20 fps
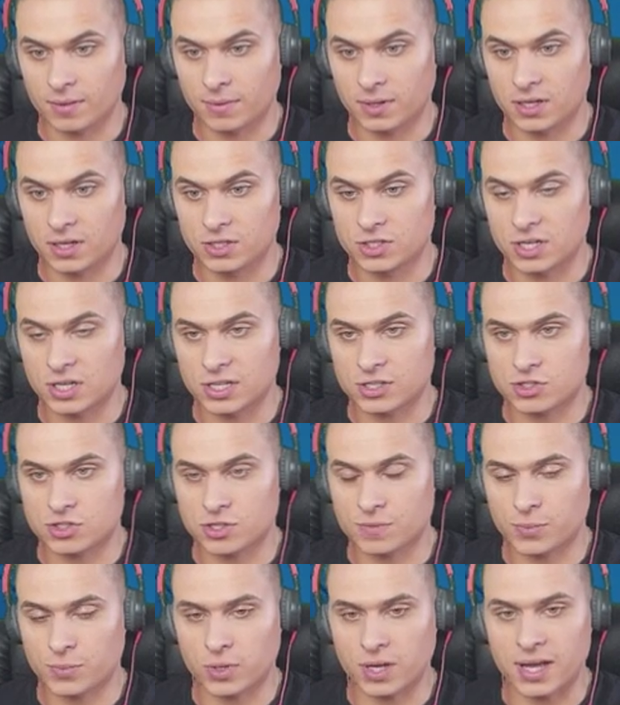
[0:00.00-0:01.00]
Idzie na
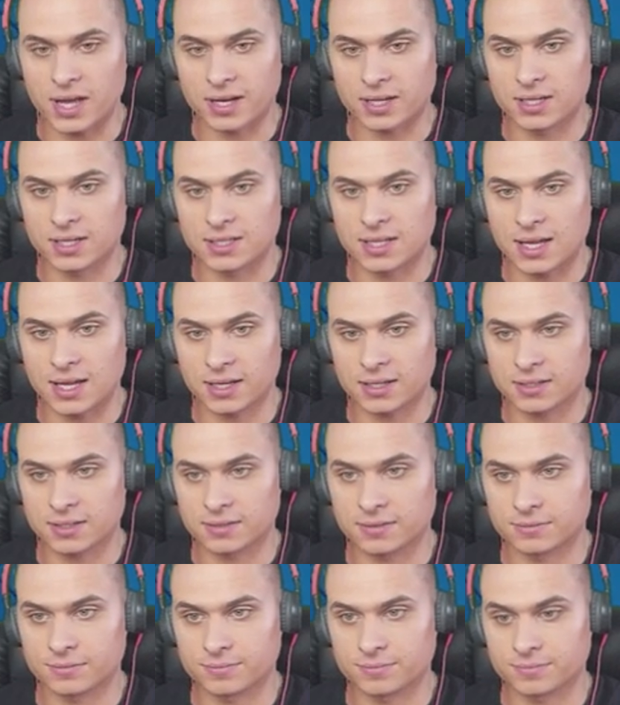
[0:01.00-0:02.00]
trzy pucharki, tak?
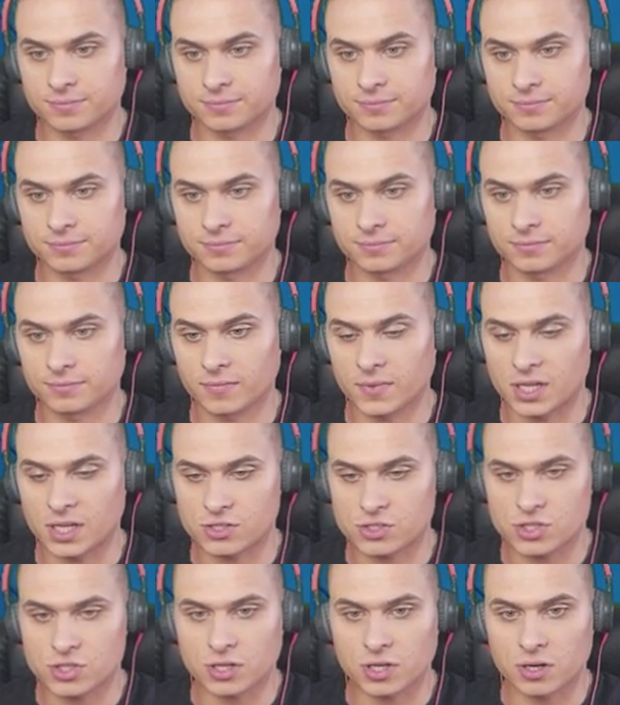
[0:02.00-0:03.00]
Na
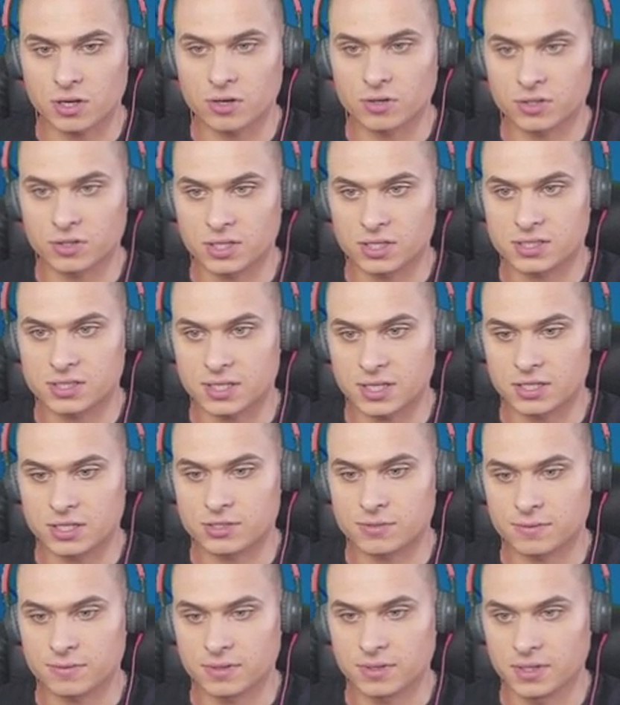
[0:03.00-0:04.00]
trzy koronki chce iść.
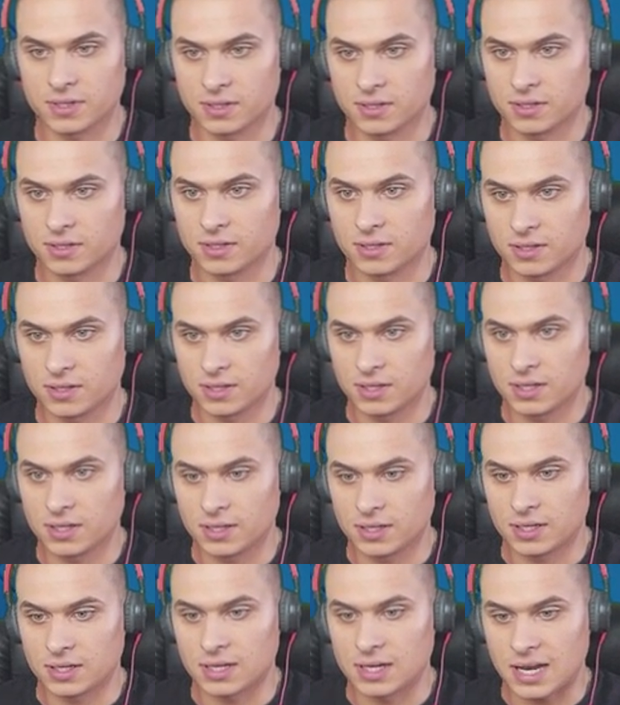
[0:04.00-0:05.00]

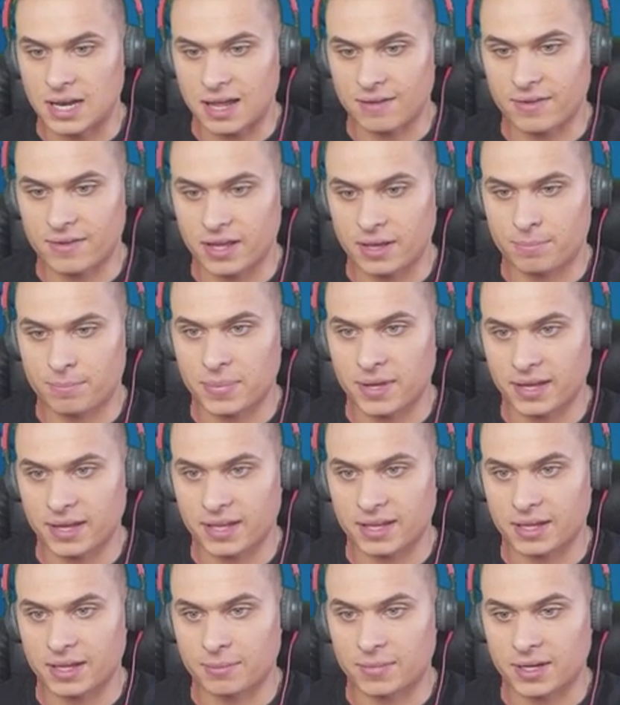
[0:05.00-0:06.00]
Lawę
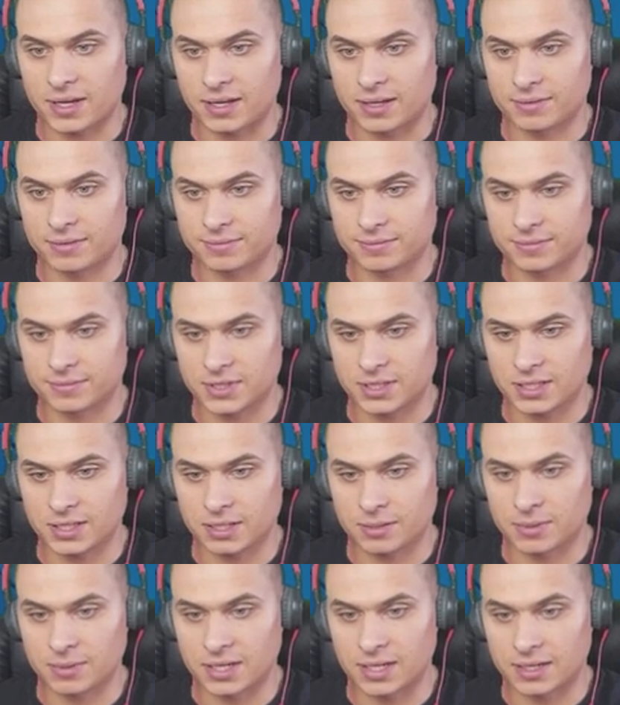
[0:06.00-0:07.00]
pekę ma. No
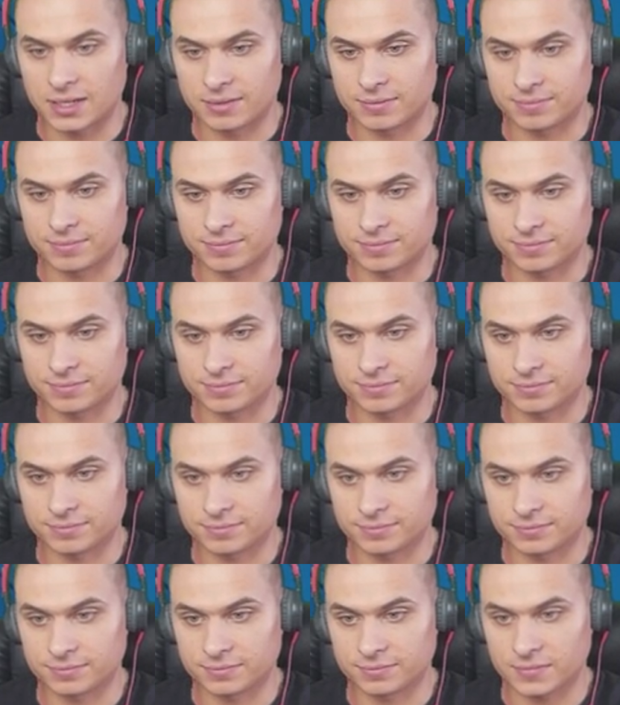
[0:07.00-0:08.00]
dobra.
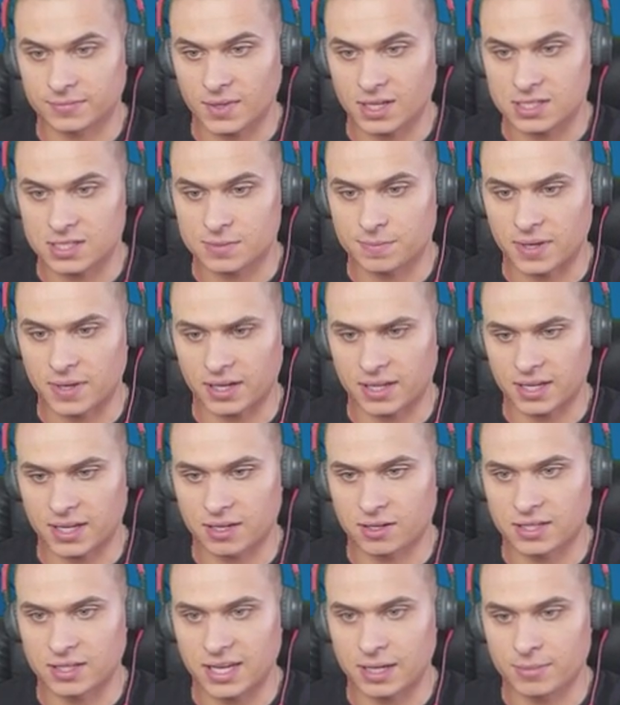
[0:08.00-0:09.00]

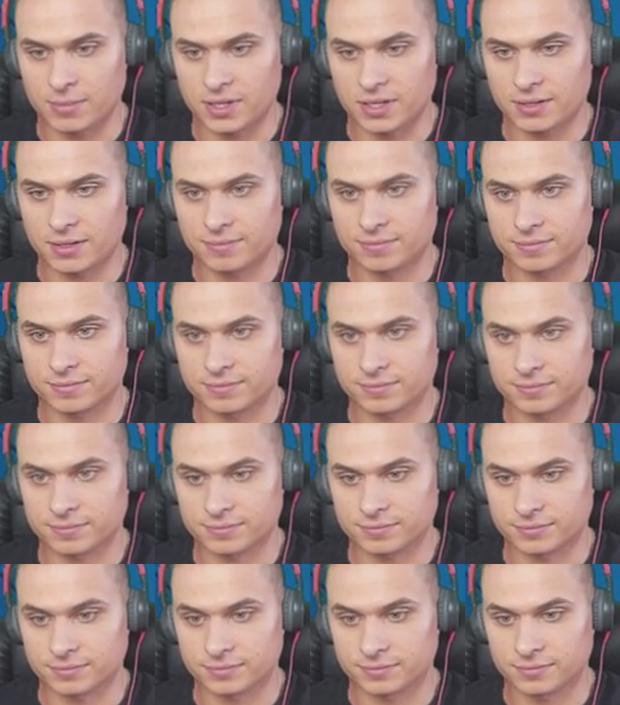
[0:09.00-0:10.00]
Sparkiego dajmy.
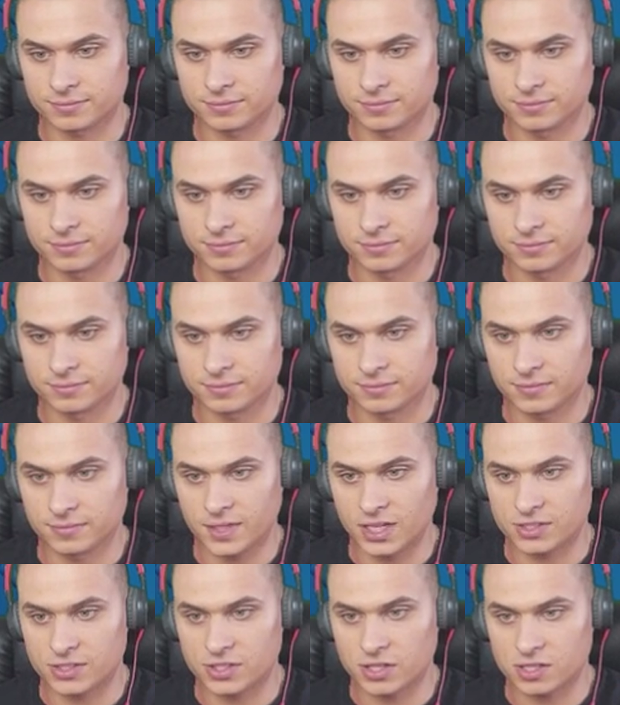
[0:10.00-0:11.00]

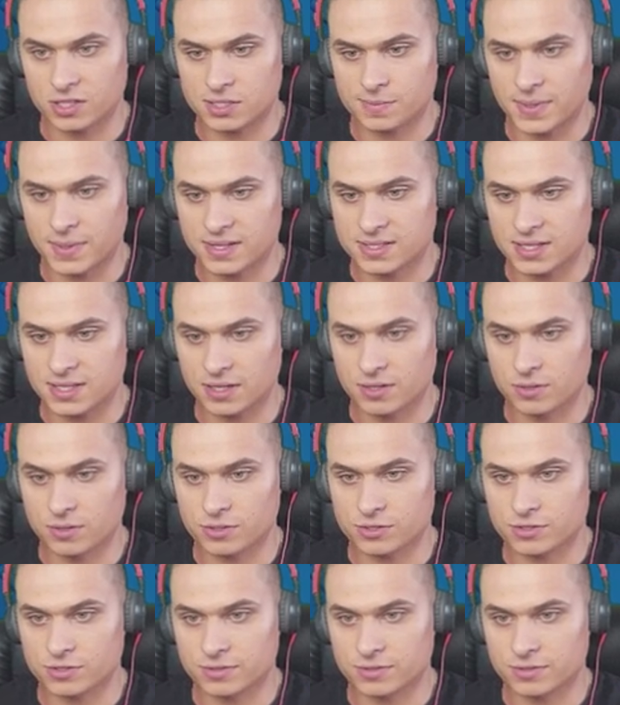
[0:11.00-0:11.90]
Niech się rozpędza już.